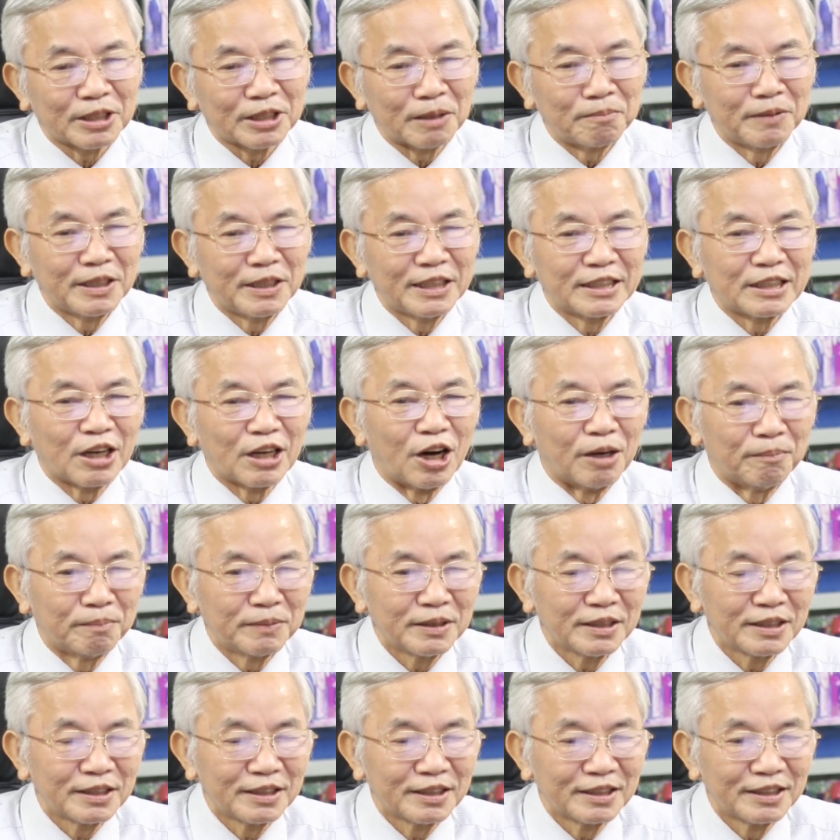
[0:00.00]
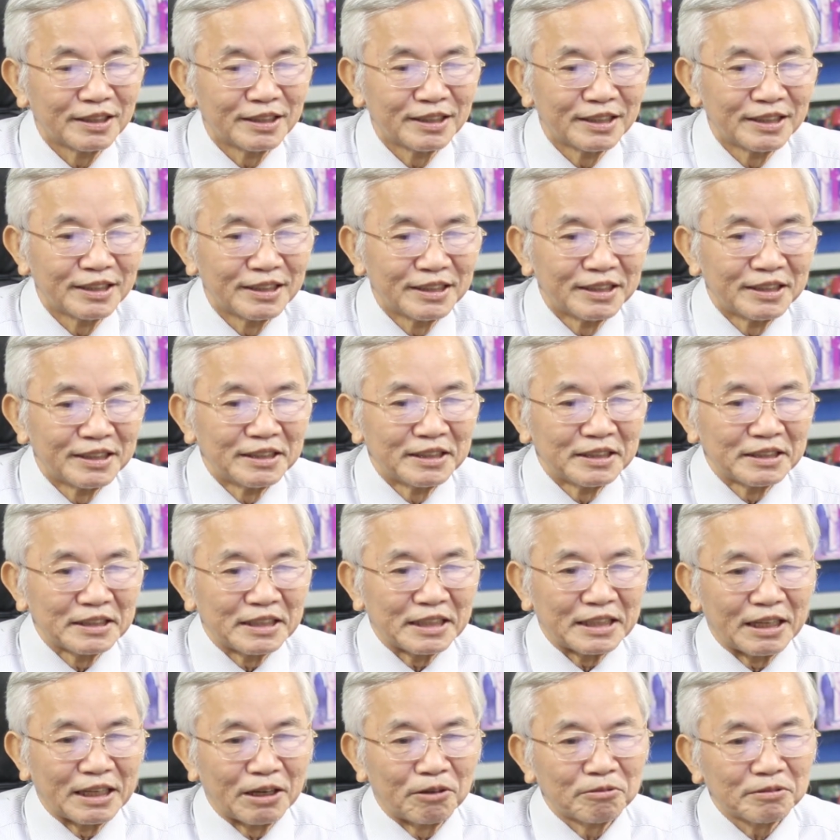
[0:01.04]
tâm linh dởm
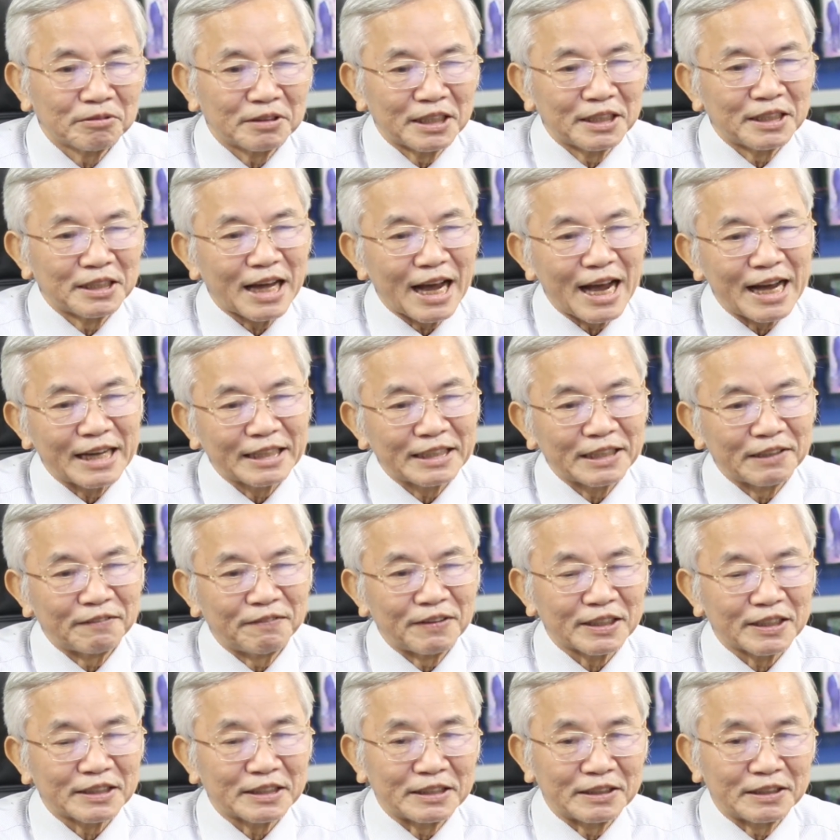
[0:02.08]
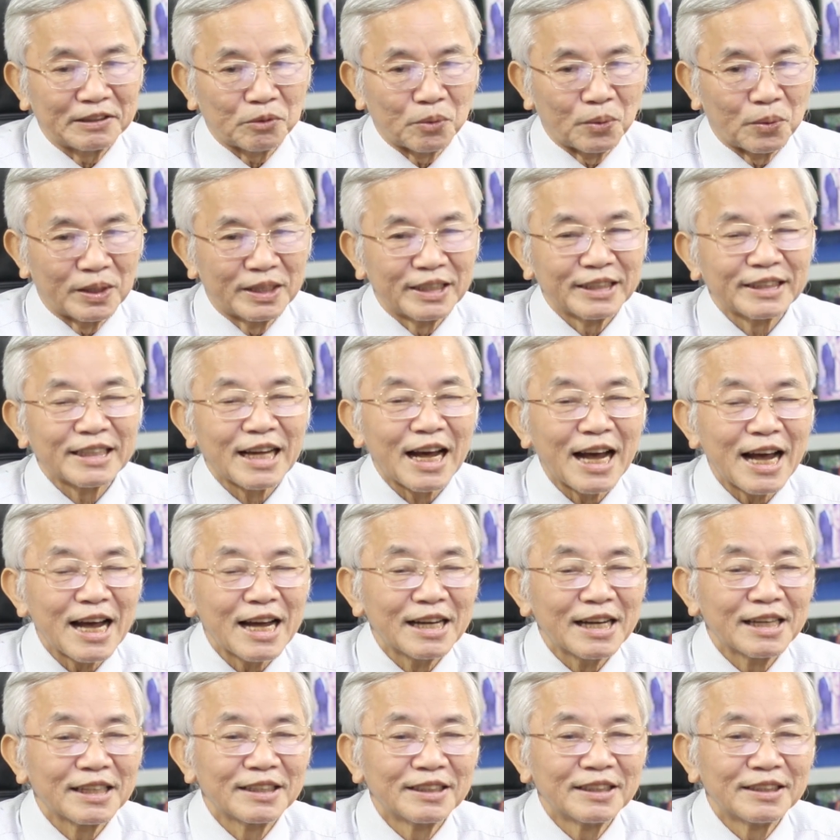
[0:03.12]
thì ông tin ai thì việc của người ta